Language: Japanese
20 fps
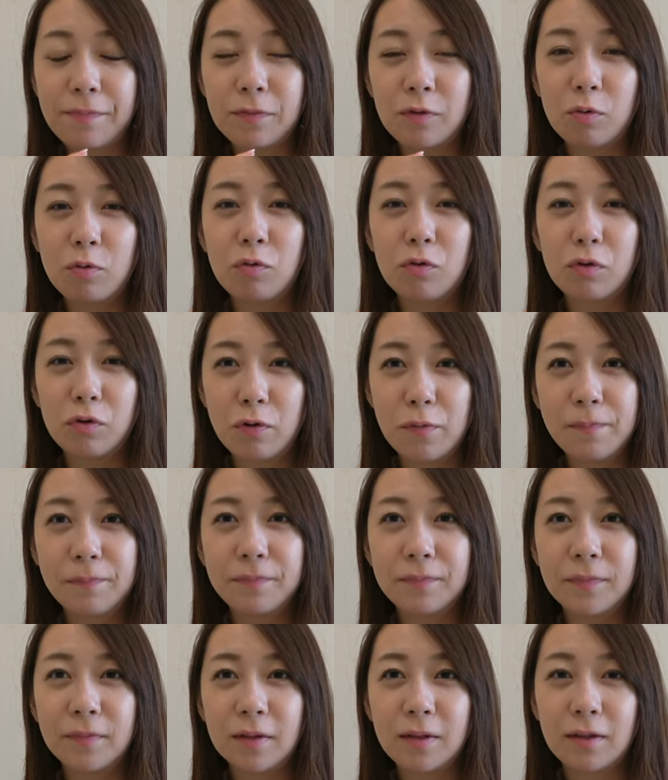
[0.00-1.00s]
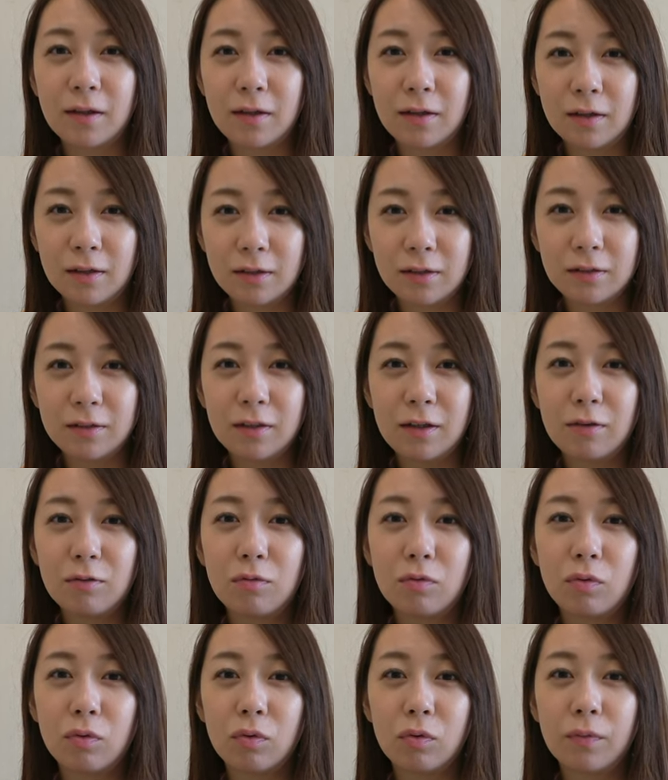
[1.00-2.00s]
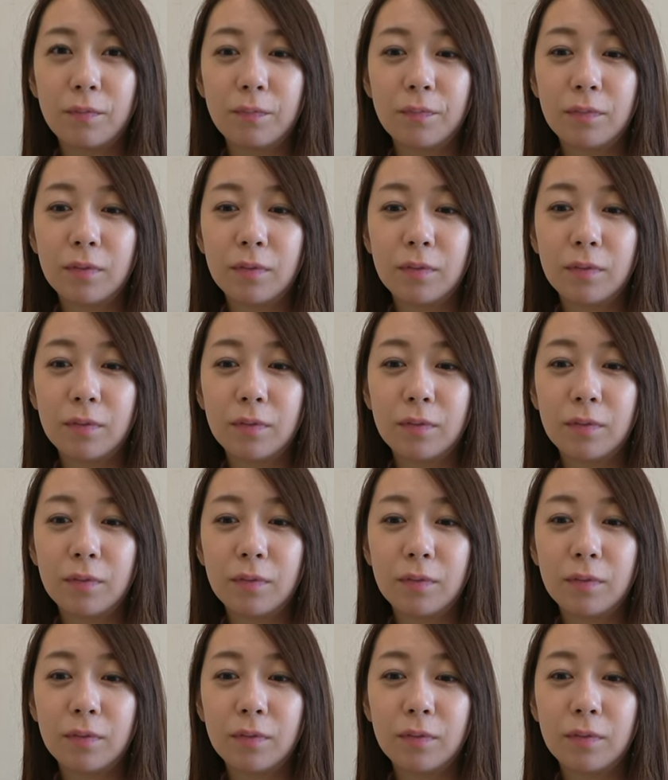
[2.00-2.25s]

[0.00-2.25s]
ところが結構